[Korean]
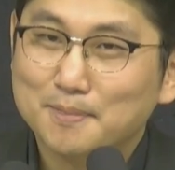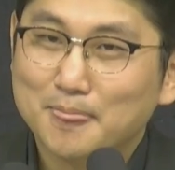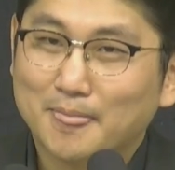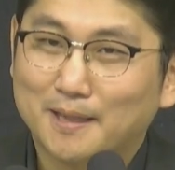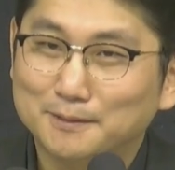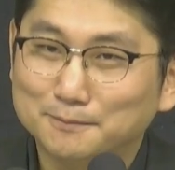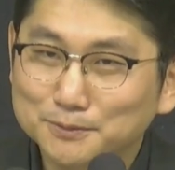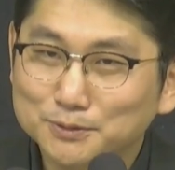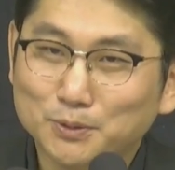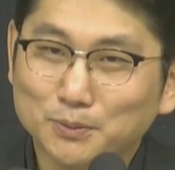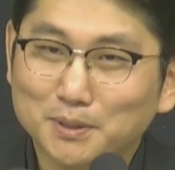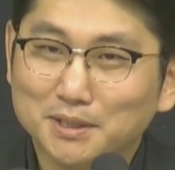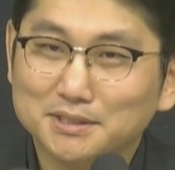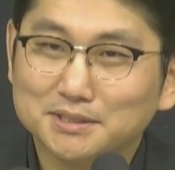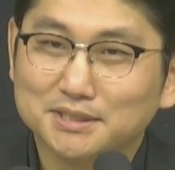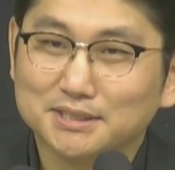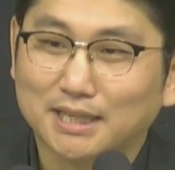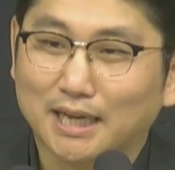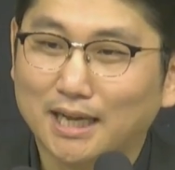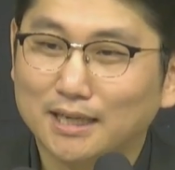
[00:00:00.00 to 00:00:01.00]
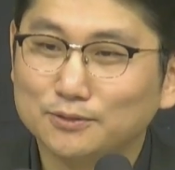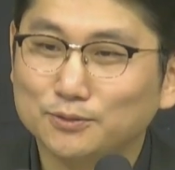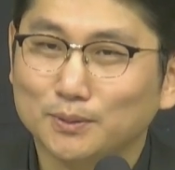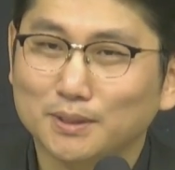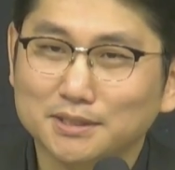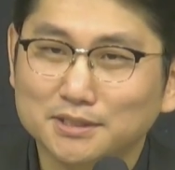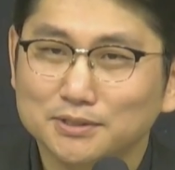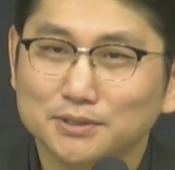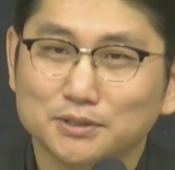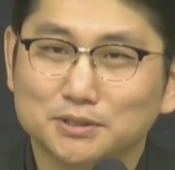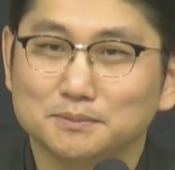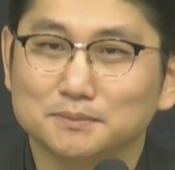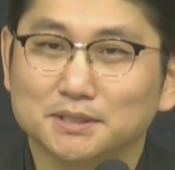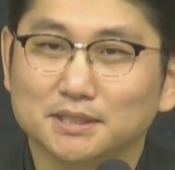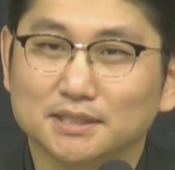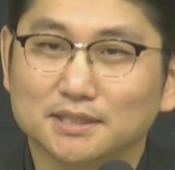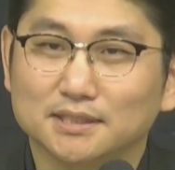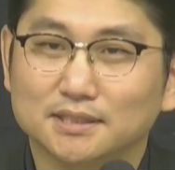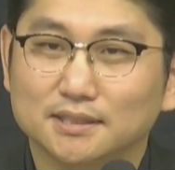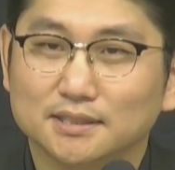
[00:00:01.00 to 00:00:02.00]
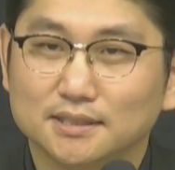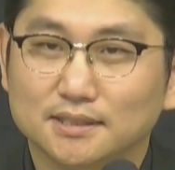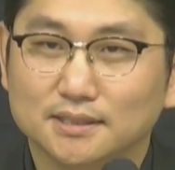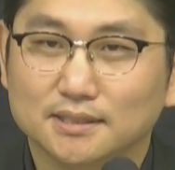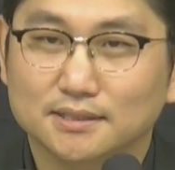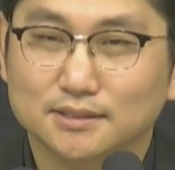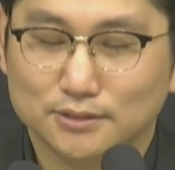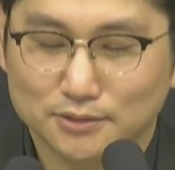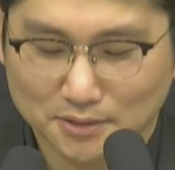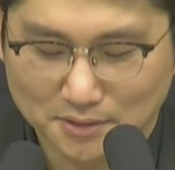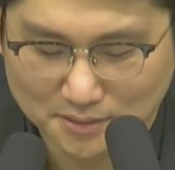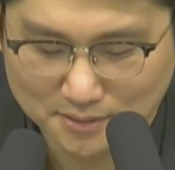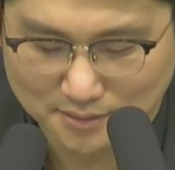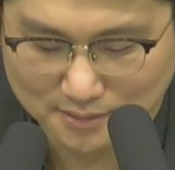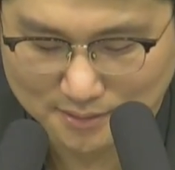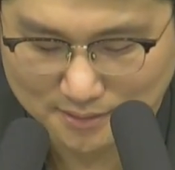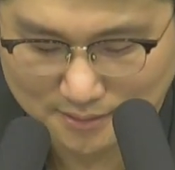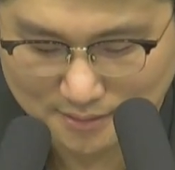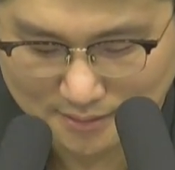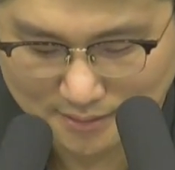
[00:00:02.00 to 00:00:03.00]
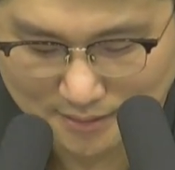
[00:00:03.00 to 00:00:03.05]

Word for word: 금송아지 다 똑같은 것입니다. 그렇죠?